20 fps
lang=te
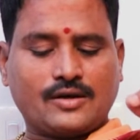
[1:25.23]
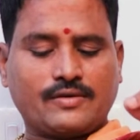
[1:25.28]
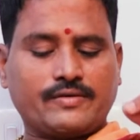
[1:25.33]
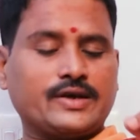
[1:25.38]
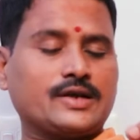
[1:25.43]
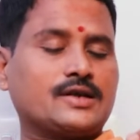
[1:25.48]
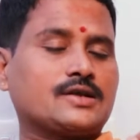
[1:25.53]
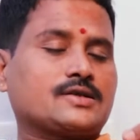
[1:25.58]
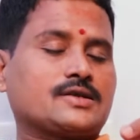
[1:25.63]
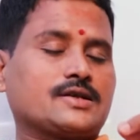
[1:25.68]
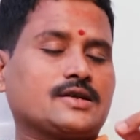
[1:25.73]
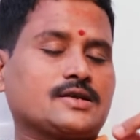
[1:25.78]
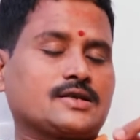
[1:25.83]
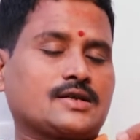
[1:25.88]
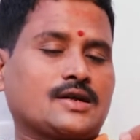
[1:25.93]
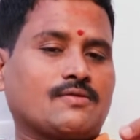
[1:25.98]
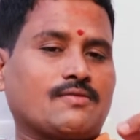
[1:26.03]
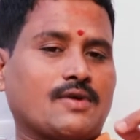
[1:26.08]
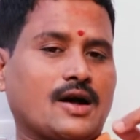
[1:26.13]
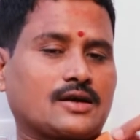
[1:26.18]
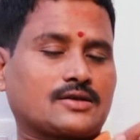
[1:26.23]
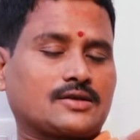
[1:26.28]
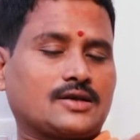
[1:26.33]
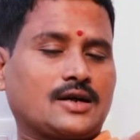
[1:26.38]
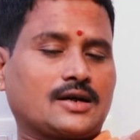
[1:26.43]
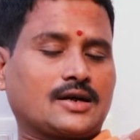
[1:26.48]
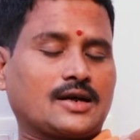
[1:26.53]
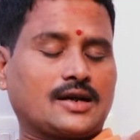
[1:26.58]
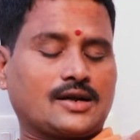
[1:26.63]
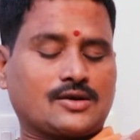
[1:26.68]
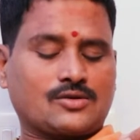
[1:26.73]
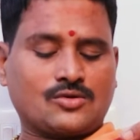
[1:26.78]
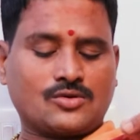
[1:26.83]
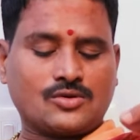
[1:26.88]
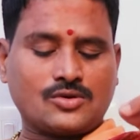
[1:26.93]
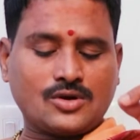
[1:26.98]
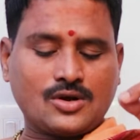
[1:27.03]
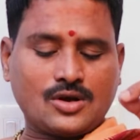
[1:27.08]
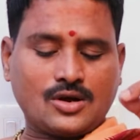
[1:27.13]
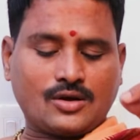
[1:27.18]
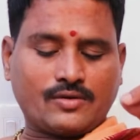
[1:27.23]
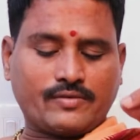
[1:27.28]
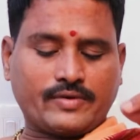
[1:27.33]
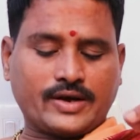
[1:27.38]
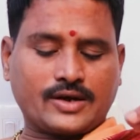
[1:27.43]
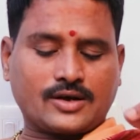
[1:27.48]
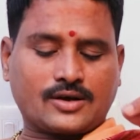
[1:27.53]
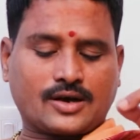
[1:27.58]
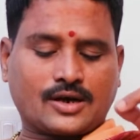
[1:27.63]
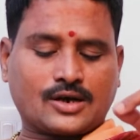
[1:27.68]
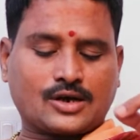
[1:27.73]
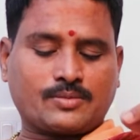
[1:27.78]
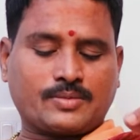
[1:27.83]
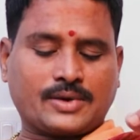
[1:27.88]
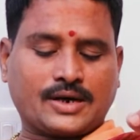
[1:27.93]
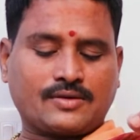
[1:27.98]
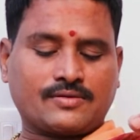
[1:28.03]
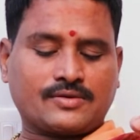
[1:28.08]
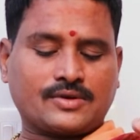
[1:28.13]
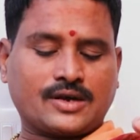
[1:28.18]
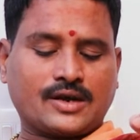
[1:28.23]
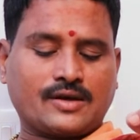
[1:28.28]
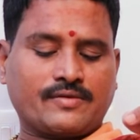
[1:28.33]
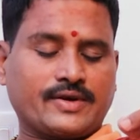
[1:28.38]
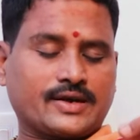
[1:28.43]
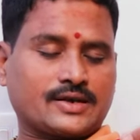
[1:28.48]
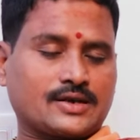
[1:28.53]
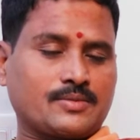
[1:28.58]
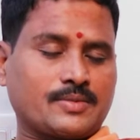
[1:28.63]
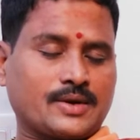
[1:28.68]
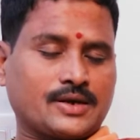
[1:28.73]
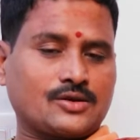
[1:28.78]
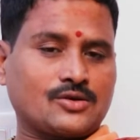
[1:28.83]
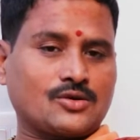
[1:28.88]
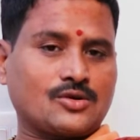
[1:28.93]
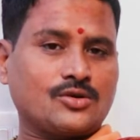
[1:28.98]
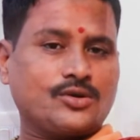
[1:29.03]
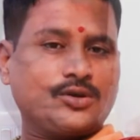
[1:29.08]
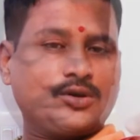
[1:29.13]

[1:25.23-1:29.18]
వీరు చేసిన వాగ్దానాలకు వీరు కట్టుబడి ఉండే వ్యక్తి మరియు